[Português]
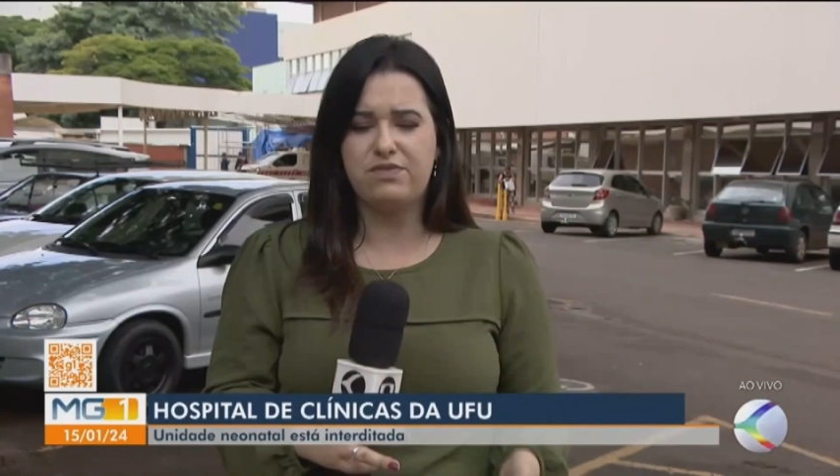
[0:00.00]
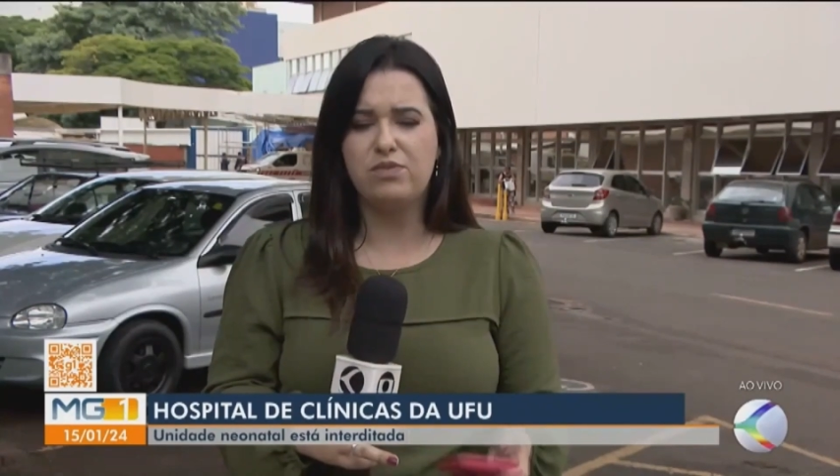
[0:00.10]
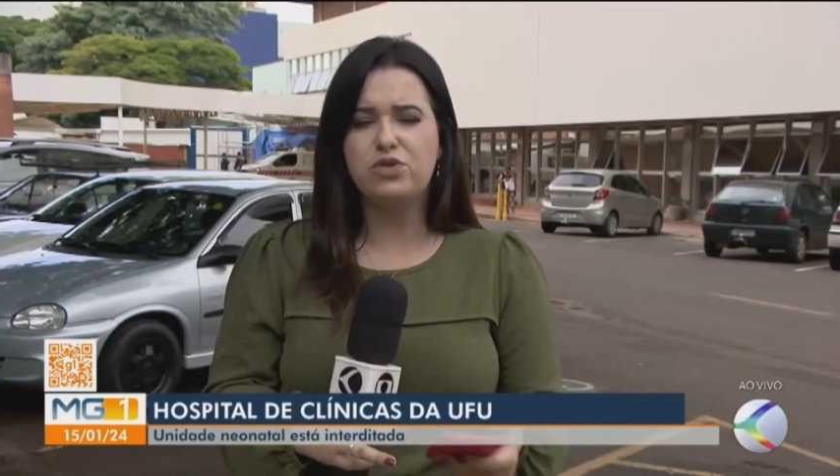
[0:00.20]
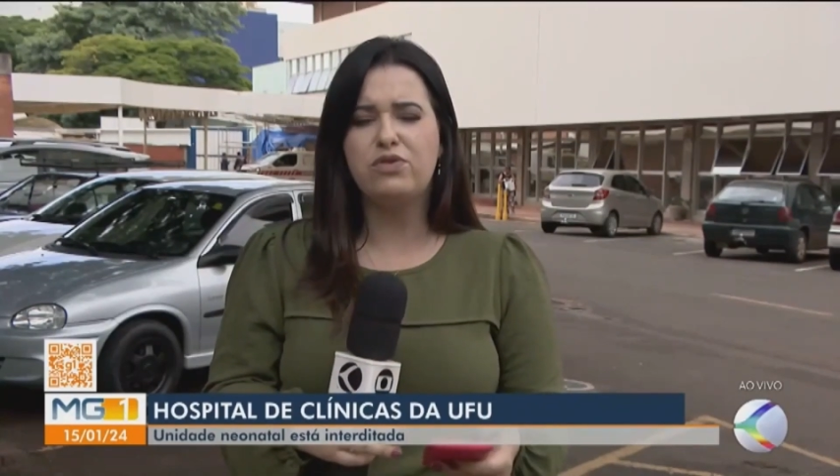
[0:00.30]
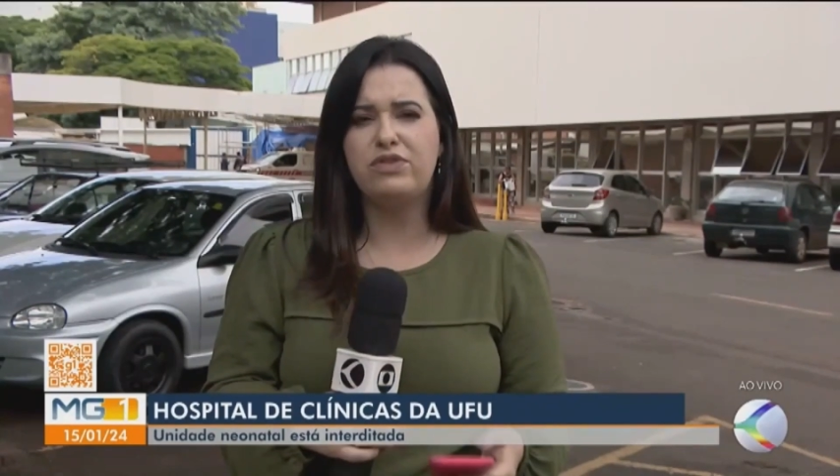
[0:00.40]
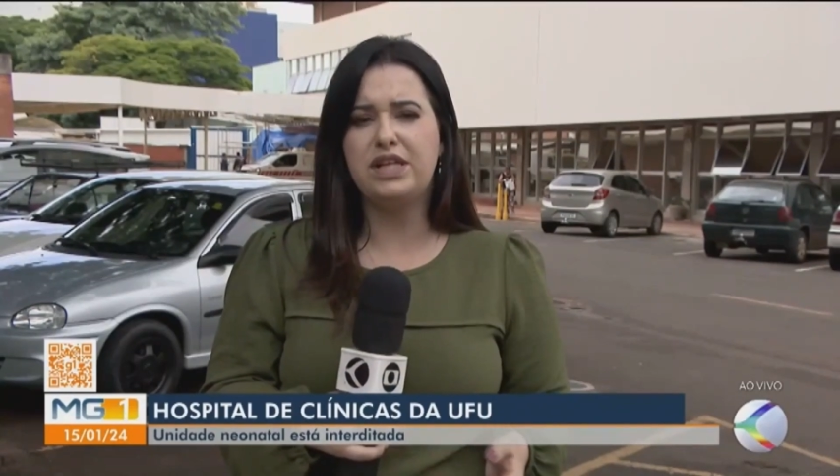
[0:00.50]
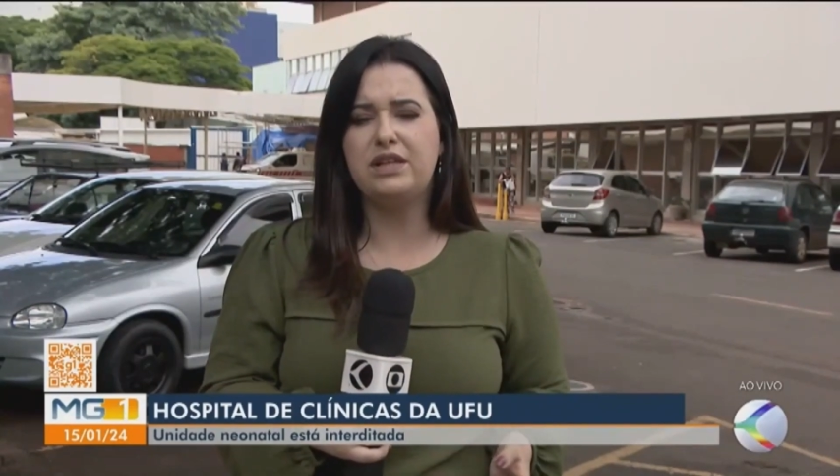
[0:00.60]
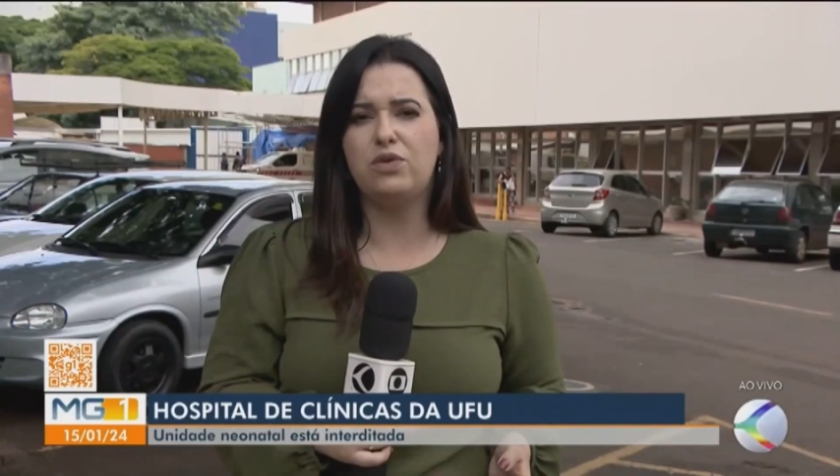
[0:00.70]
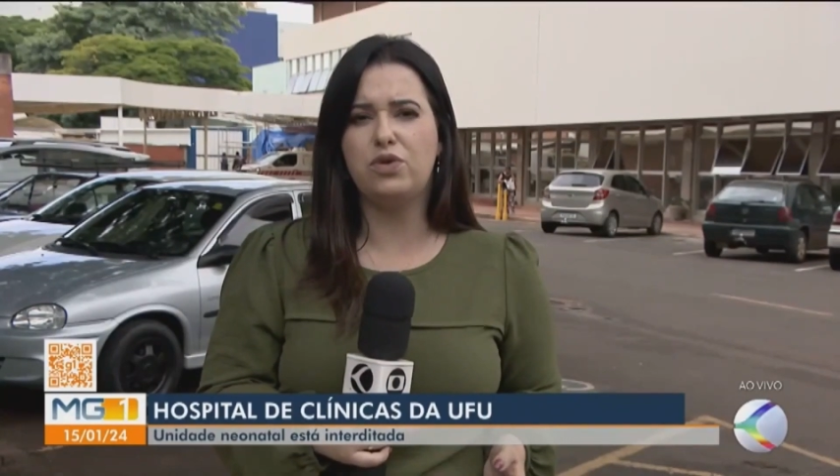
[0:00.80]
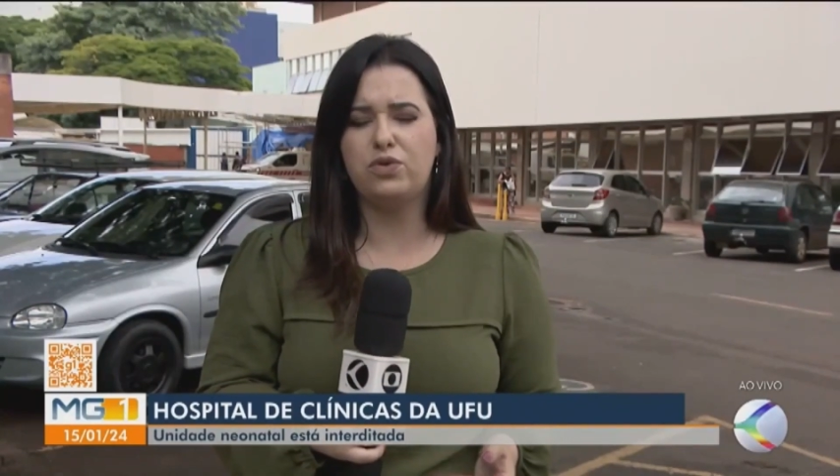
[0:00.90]
Vamos ouvir
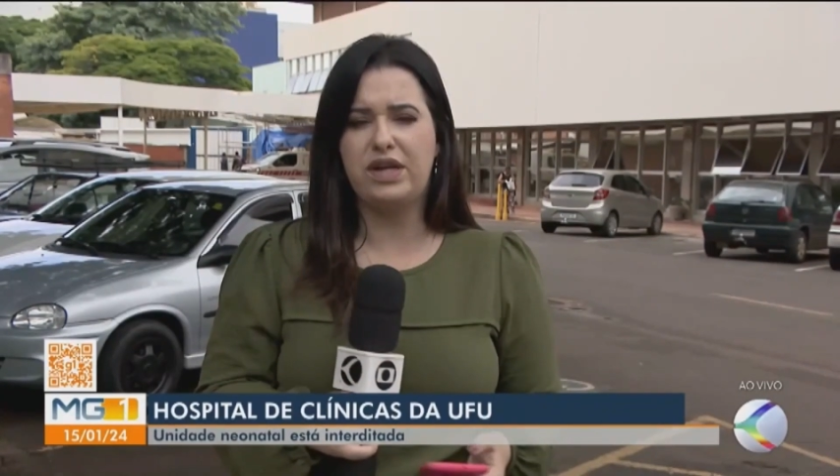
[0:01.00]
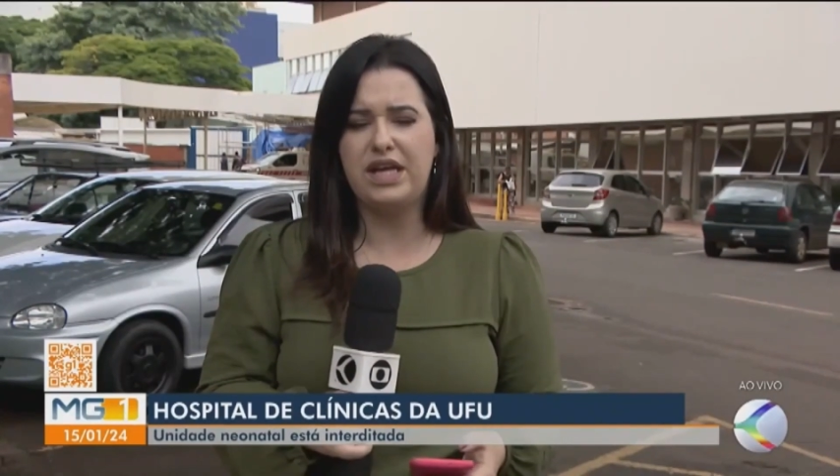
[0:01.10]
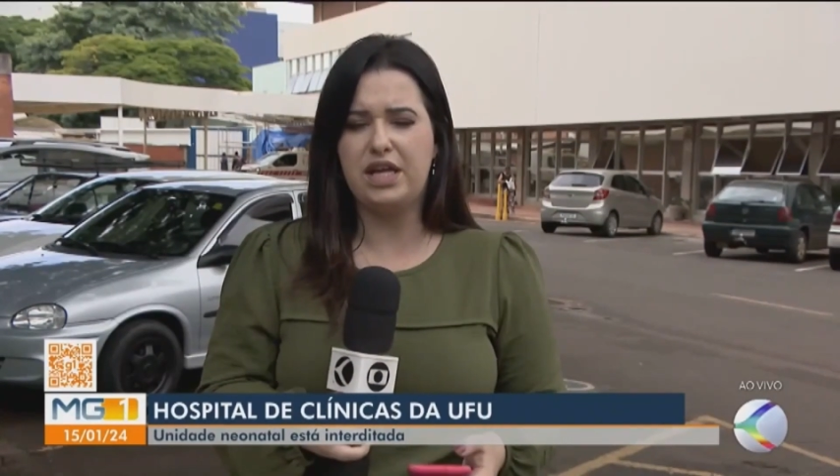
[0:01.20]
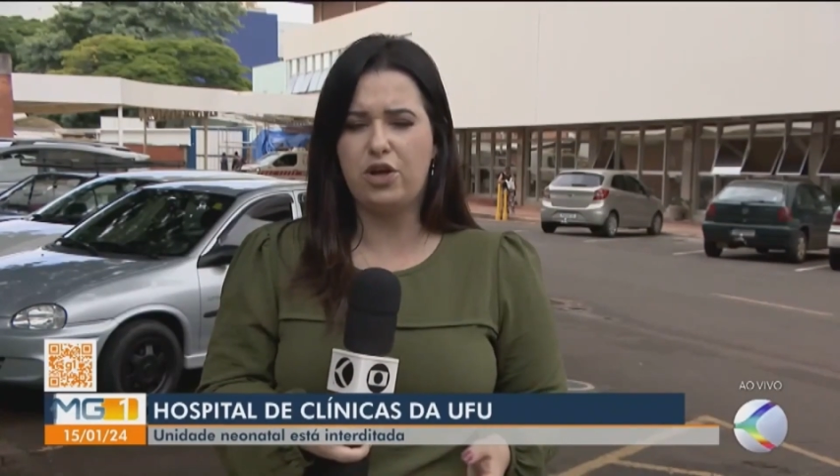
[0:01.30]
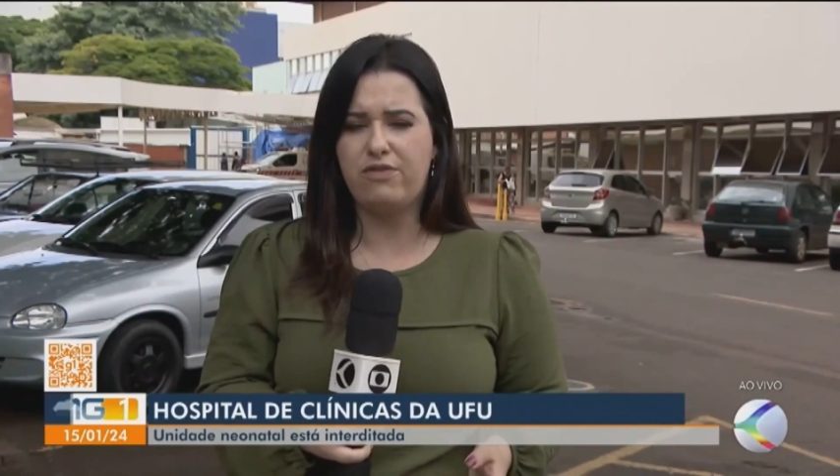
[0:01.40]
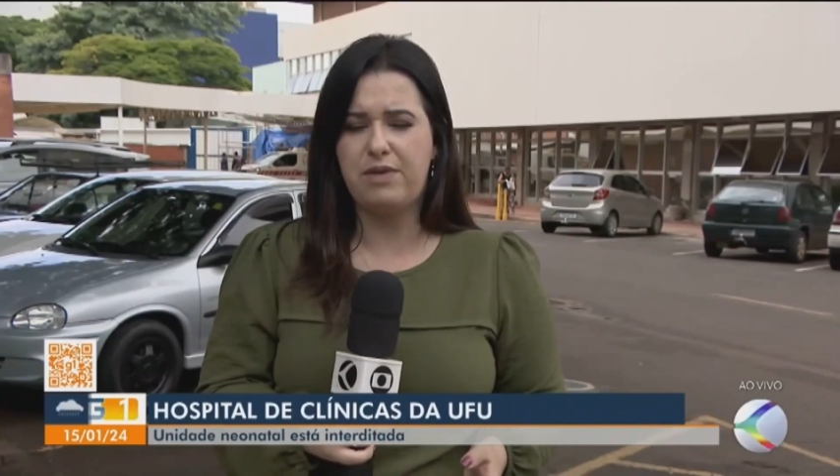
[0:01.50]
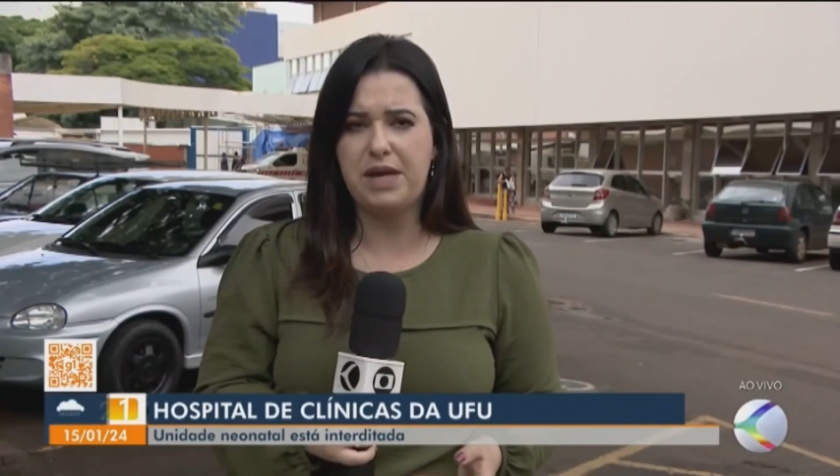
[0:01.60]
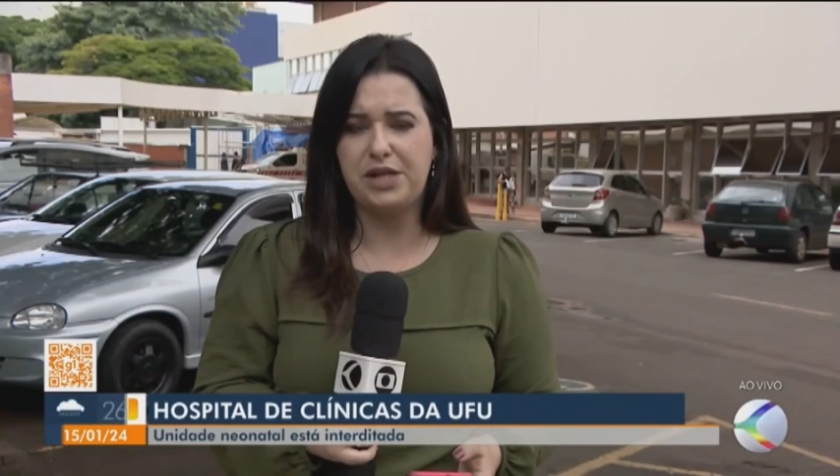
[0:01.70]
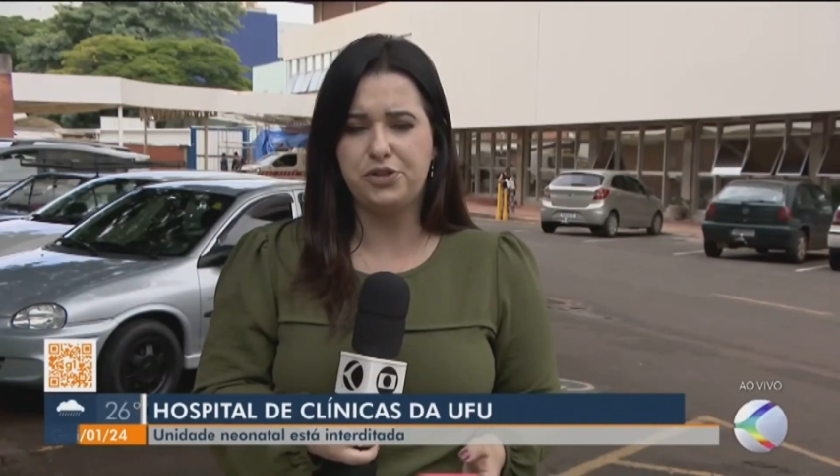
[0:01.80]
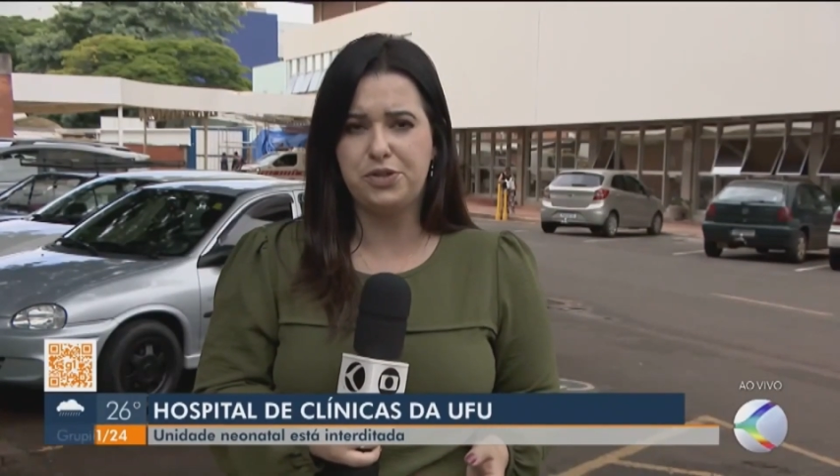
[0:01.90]
então o doutor Henrique
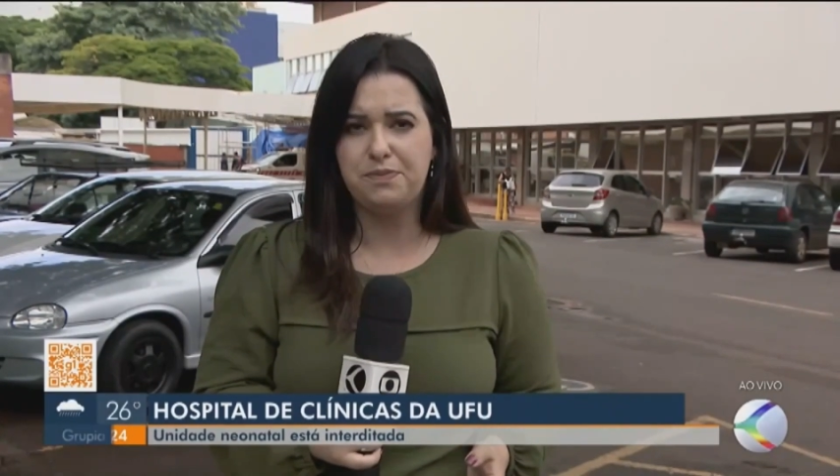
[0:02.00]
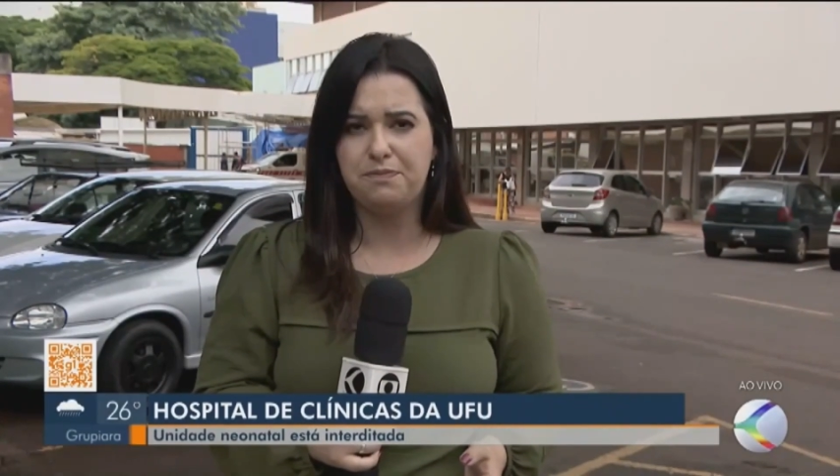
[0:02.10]
novamente.